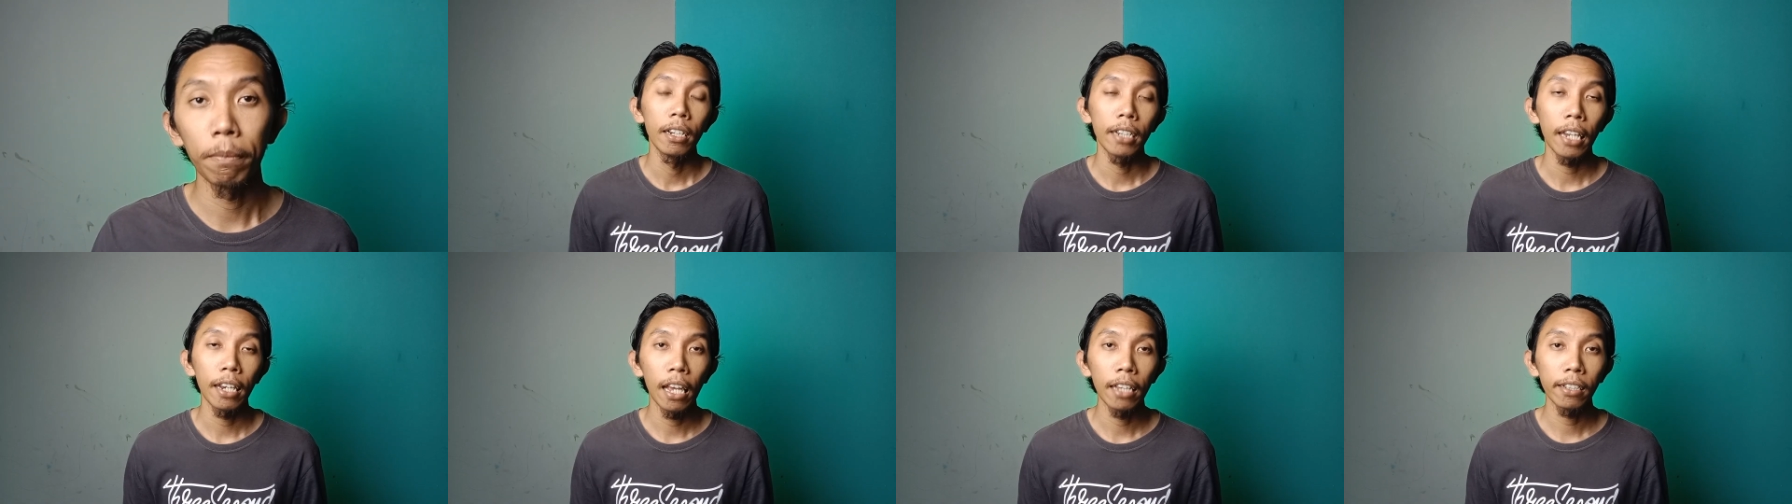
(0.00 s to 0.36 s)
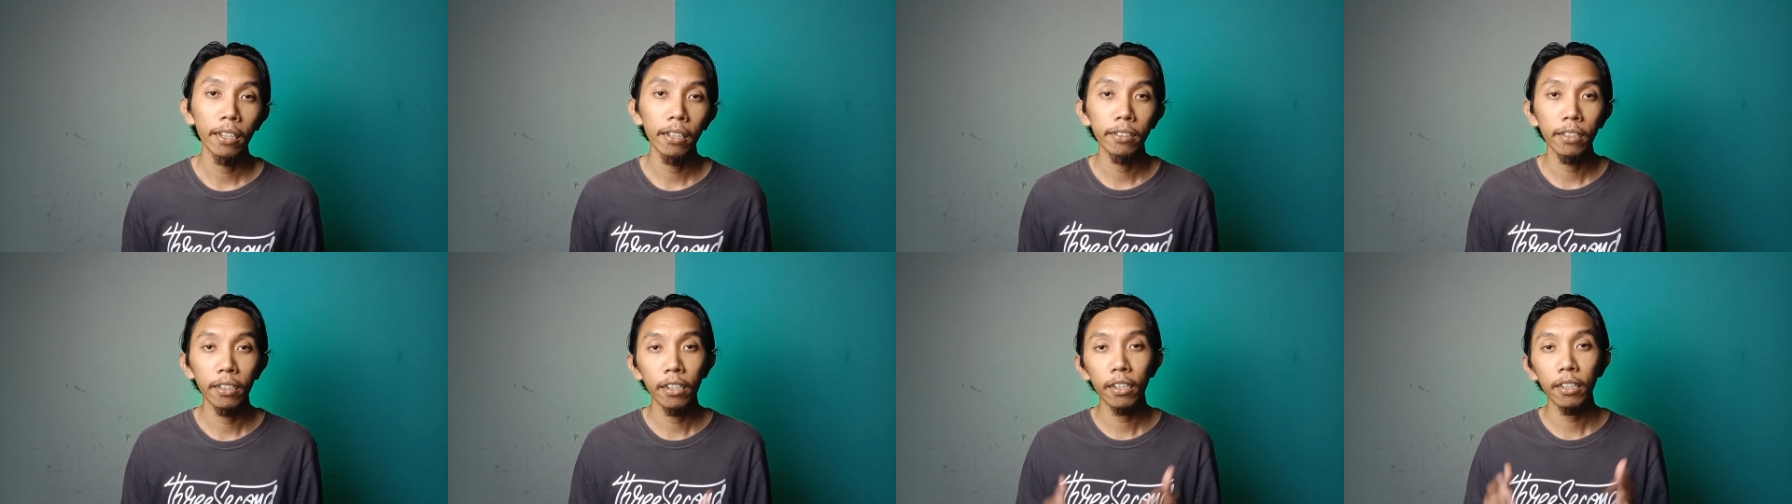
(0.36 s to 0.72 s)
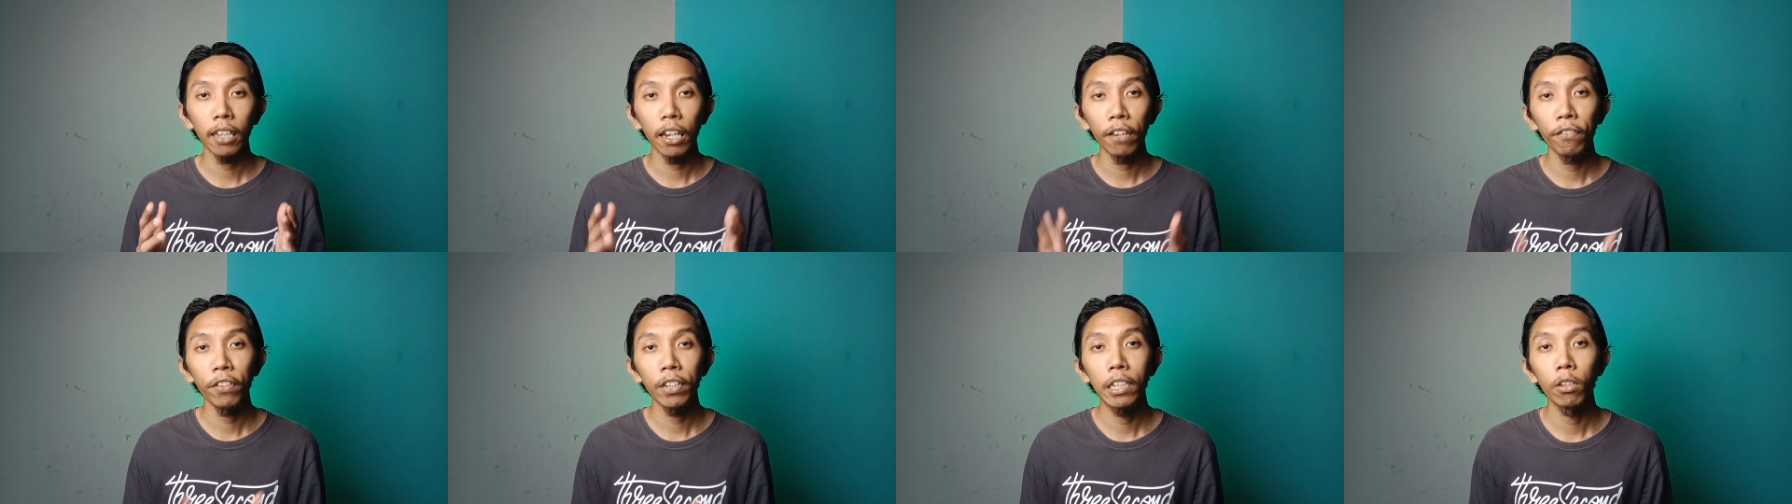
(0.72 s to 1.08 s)
dan hasil generetan
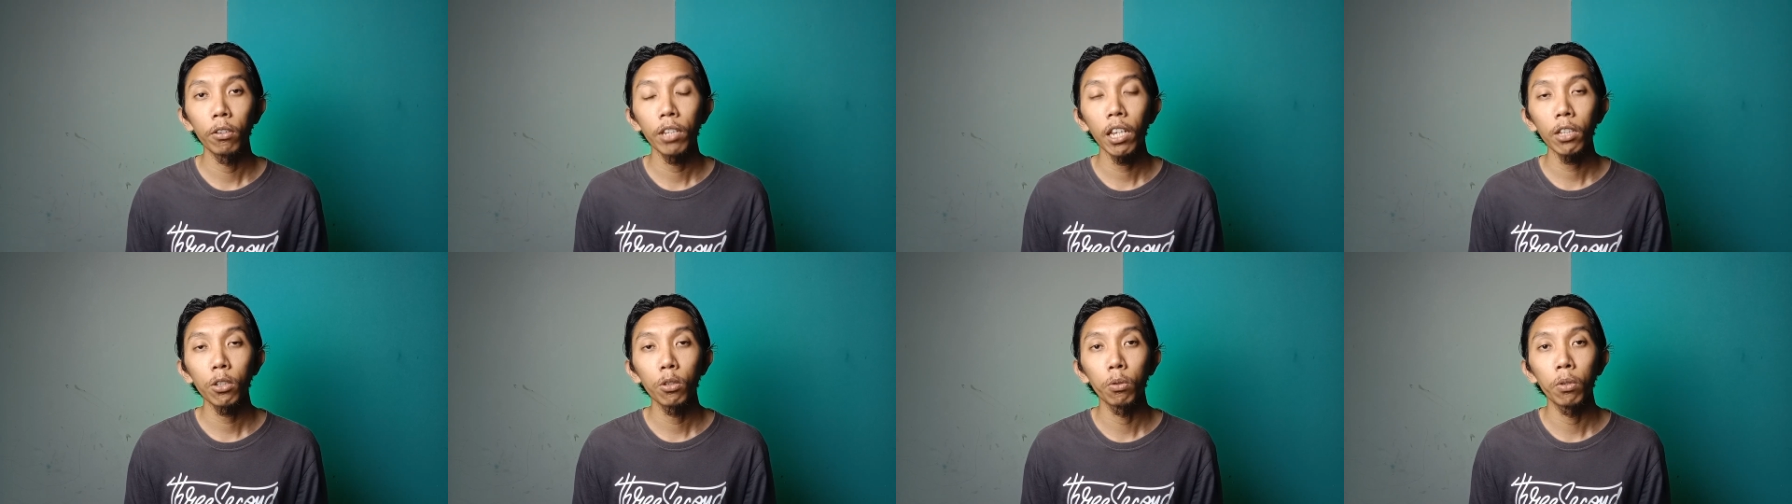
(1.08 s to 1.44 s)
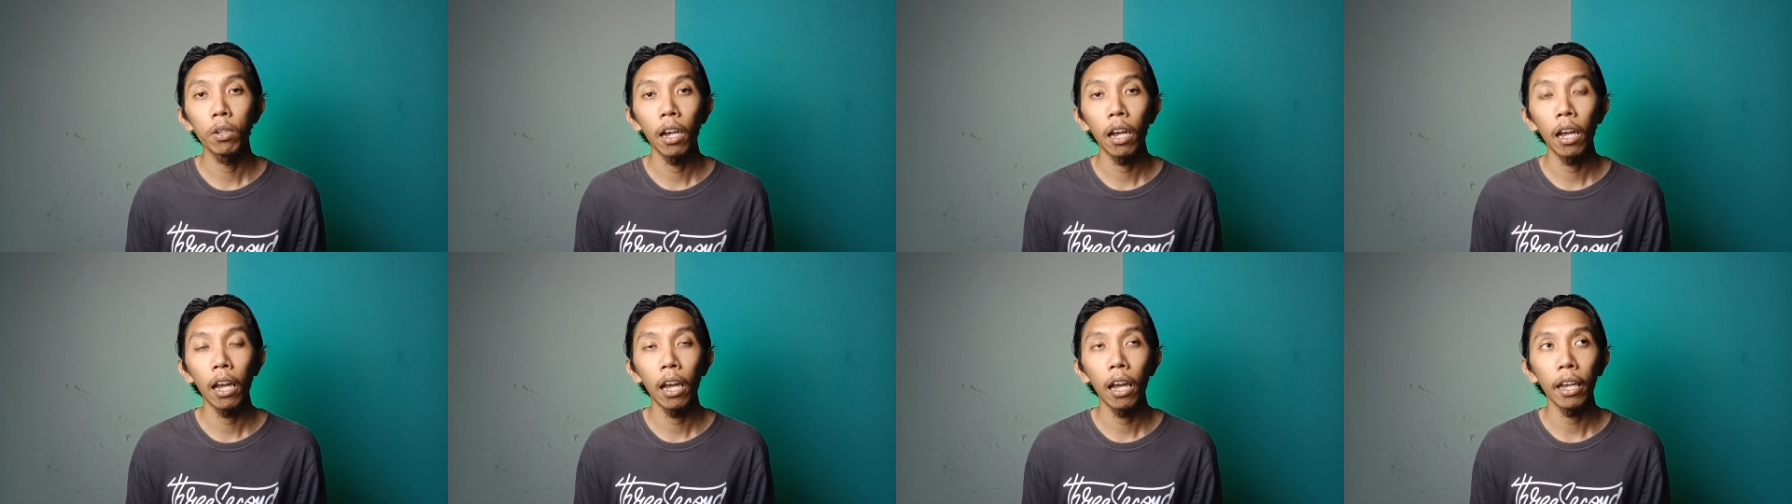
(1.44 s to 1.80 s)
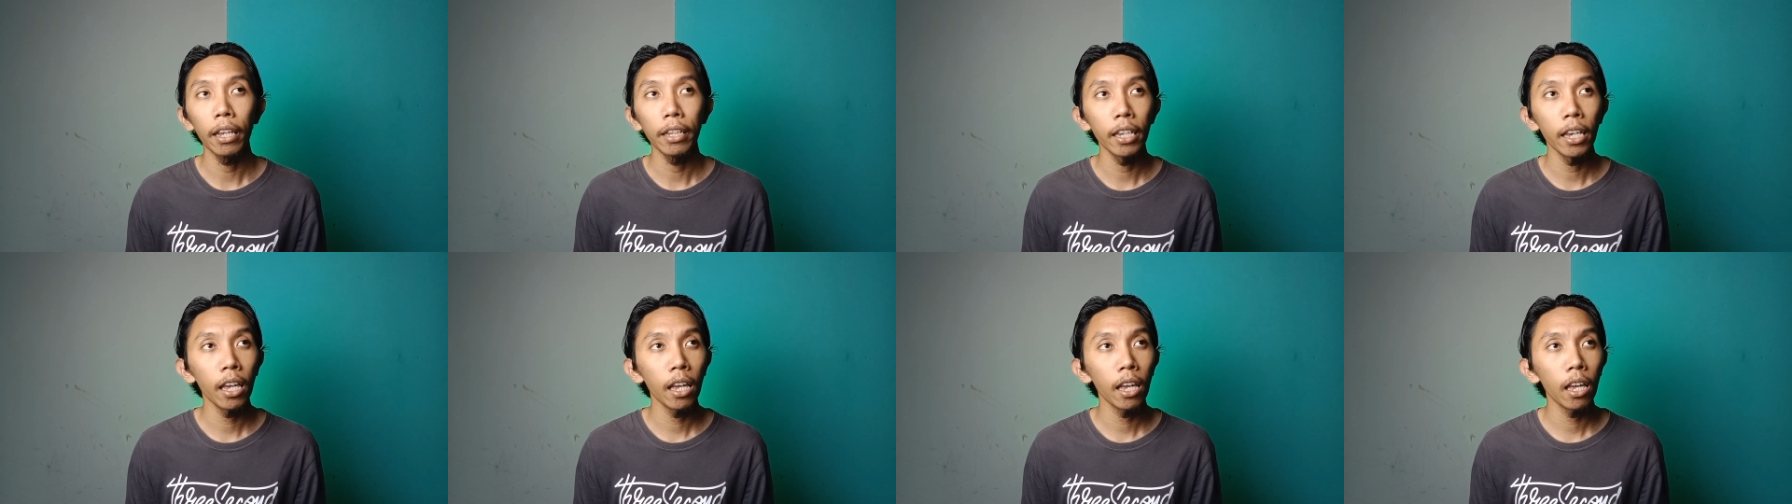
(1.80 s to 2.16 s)
videonya juga
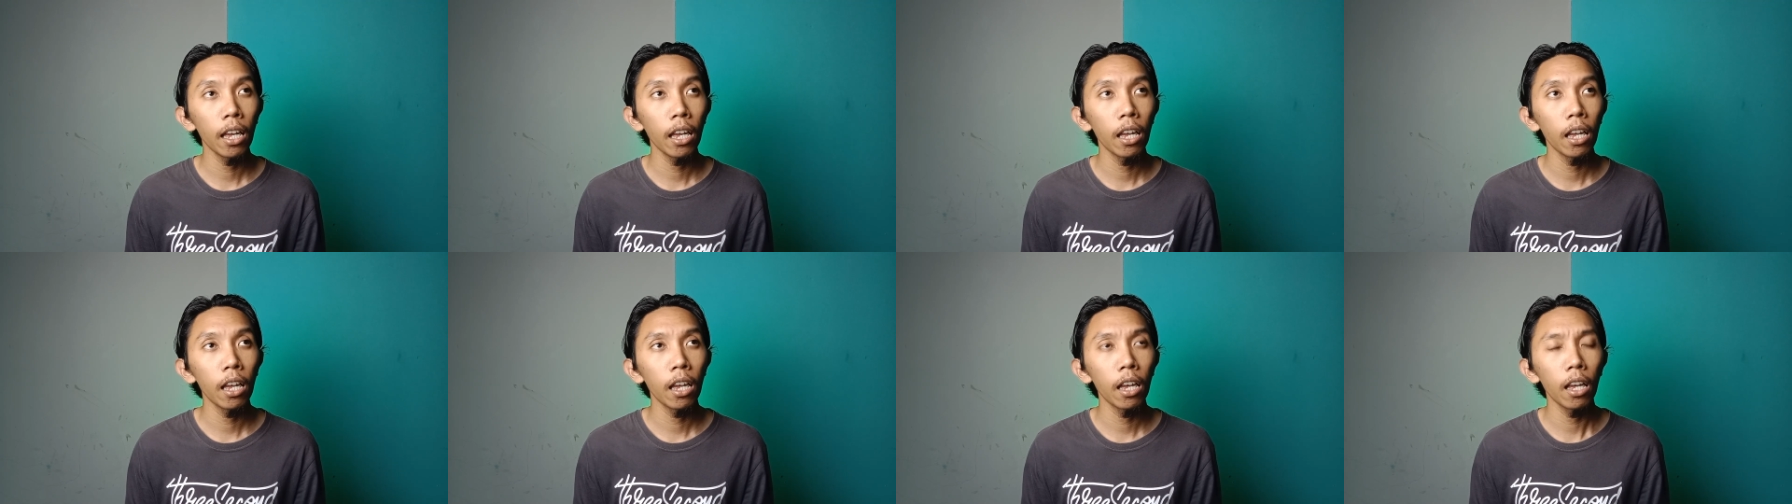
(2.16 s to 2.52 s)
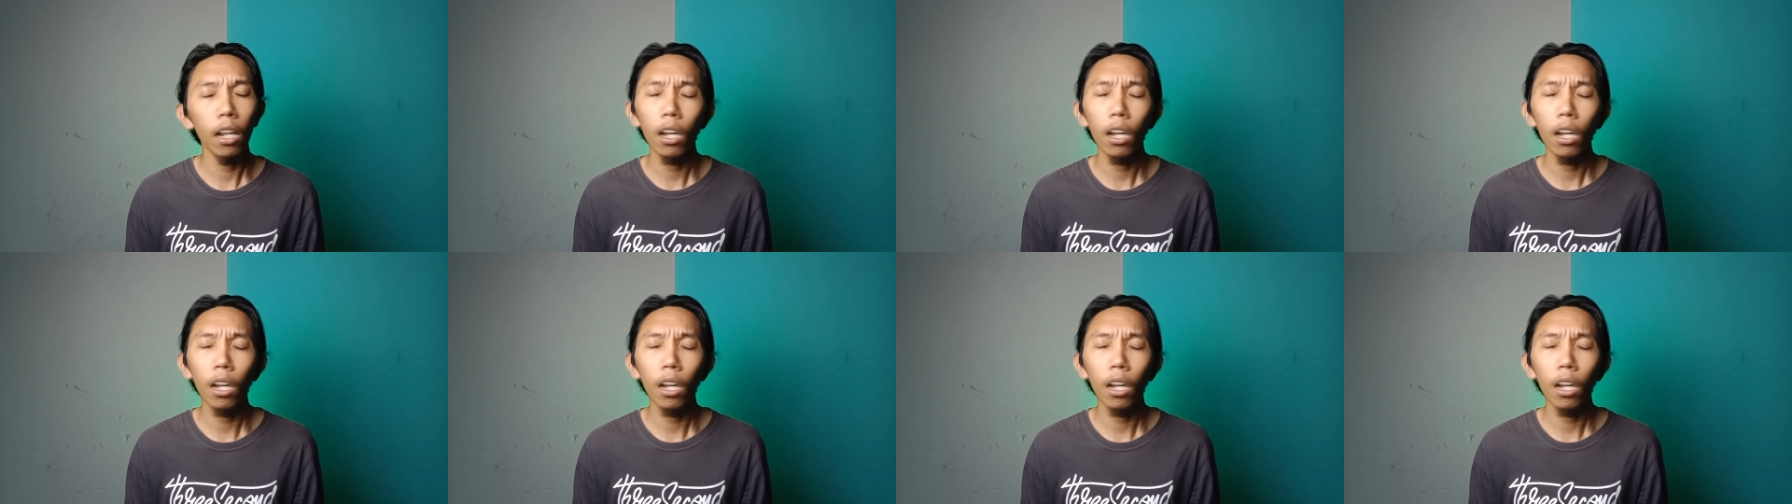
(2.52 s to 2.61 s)
ya